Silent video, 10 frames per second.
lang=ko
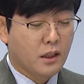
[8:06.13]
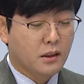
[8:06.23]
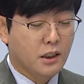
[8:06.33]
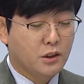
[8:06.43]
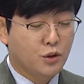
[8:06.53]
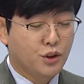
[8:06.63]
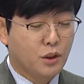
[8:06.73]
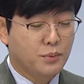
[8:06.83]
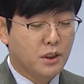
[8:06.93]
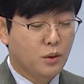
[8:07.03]
그래서
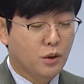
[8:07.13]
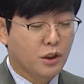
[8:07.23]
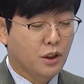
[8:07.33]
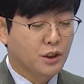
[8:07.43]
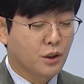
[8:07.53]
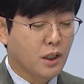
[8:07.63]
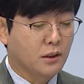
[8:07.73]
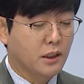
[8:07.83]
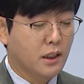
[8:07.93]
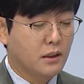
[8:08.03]
취업 진로를
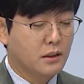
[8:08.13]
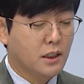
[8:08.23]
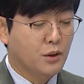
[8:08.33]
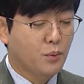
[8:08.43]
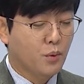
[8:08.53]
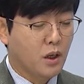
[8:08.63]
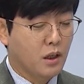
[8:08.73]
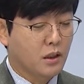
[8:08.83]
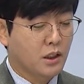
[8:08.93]
결정하는데 산업과